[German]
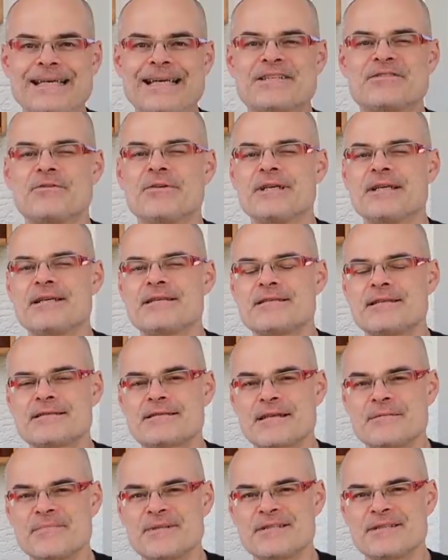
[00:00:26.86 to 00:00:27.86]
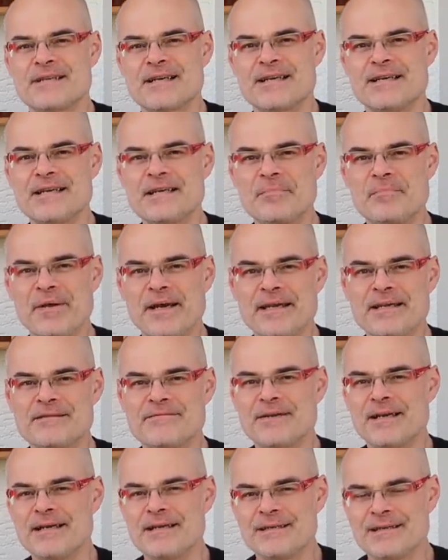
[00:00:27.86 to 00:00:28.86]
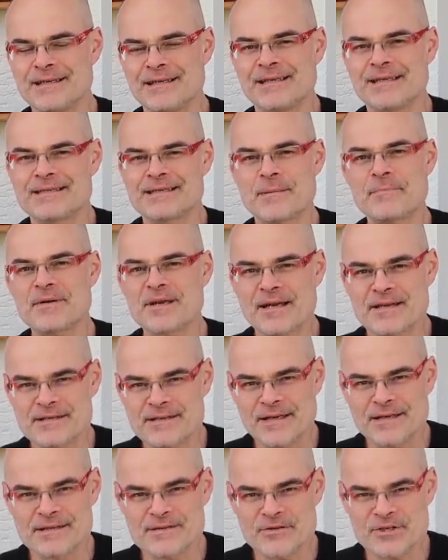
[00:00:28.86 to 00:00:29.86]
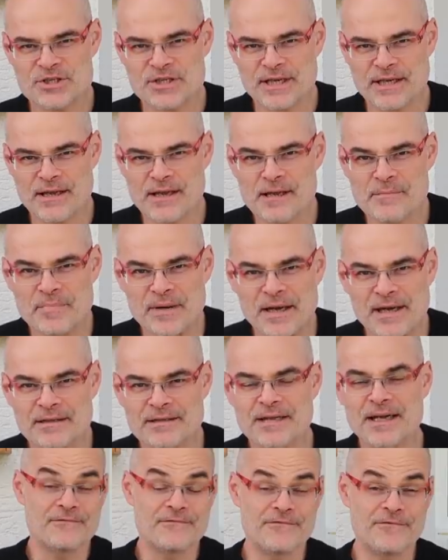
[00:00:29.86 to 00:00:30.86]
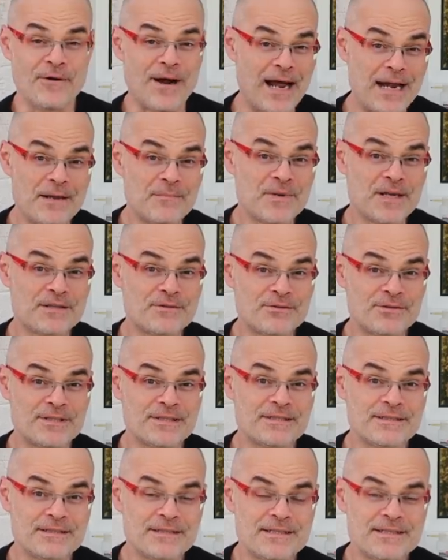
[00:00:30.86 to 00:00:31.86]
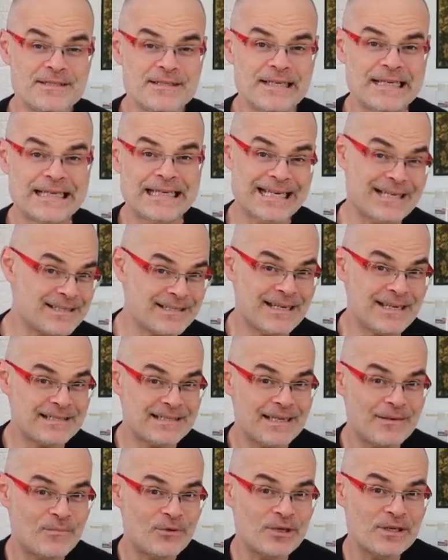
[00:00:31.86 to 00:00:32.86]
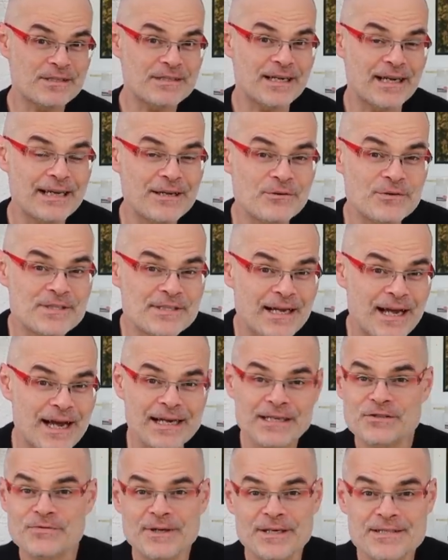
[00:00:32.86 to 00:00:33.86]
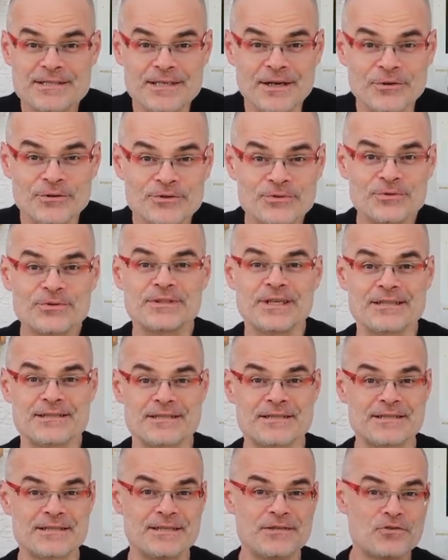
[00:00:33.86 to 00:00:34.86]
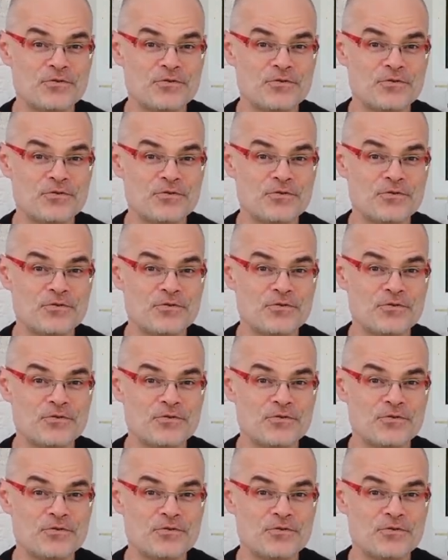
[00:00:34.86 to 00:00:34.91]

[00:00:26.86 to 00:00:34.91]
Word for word: Natürlich ist das ein bisschen Clickbait, weil ich habe gar nicht alle zur Strecke gebracht. Vor allem natürlich nicht das Tesla Model 3, unser aktuelles Auto, das ist die